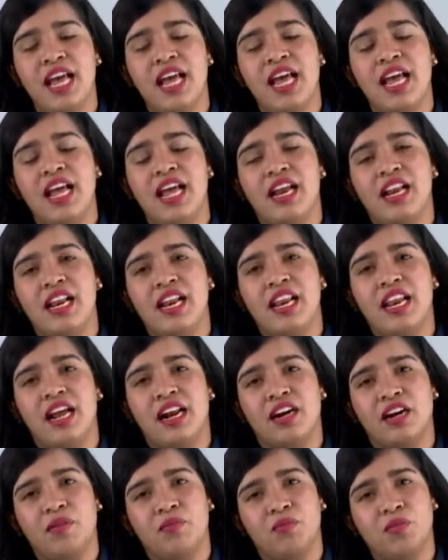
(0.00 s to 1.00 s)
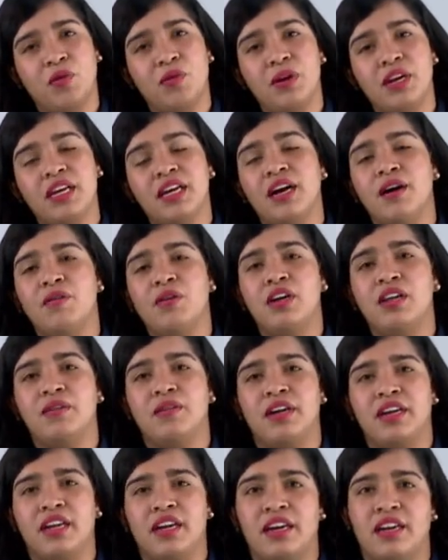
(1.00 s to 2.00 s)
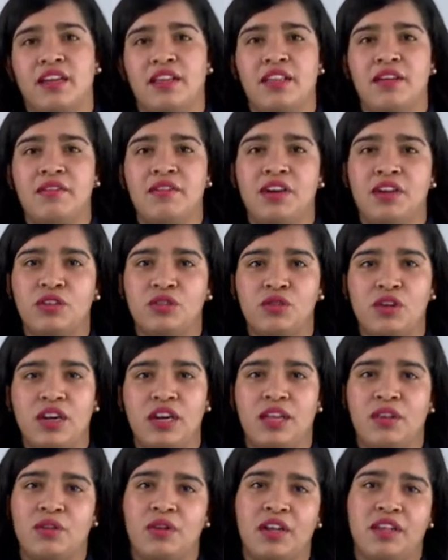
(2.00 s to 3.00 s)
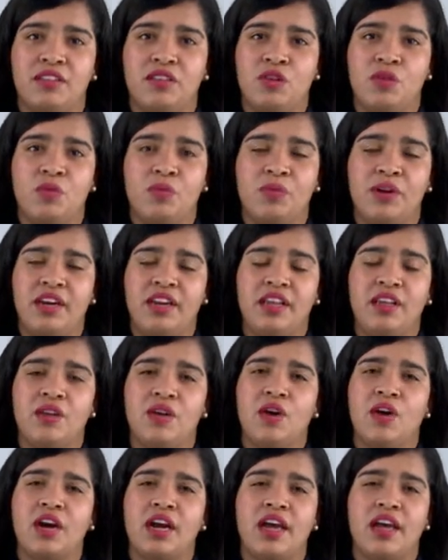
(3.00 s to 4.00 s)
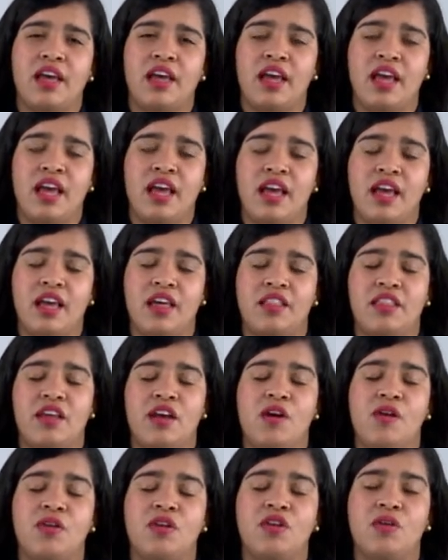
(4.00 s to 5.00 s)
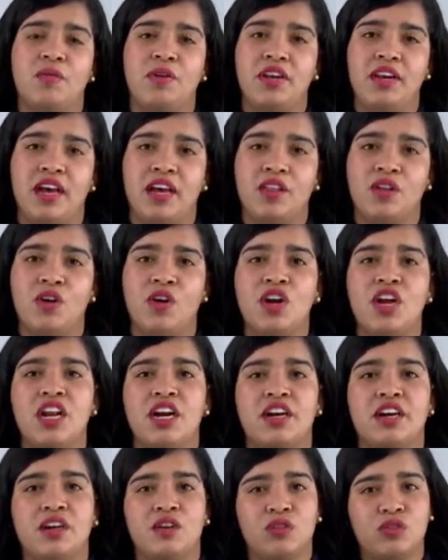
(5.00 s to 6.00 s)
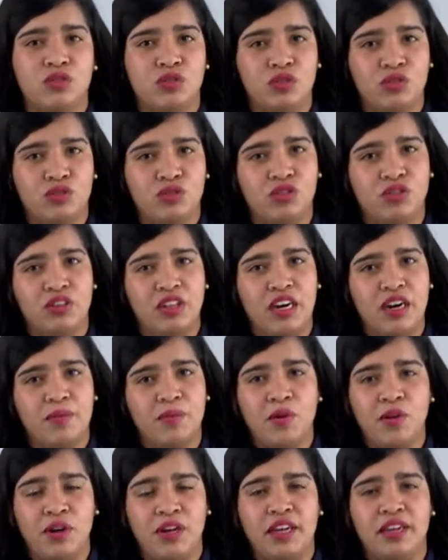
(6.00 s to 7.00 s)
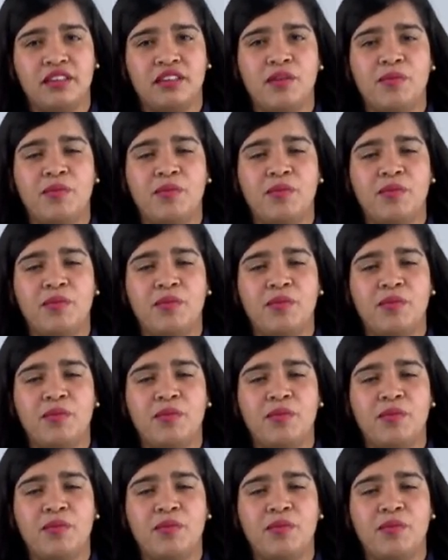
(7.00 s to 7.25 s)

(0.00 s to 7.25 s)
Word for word: en la República Bolivariana de Venezuela durante un periodo que he denominado reconstrucción de la polis. Este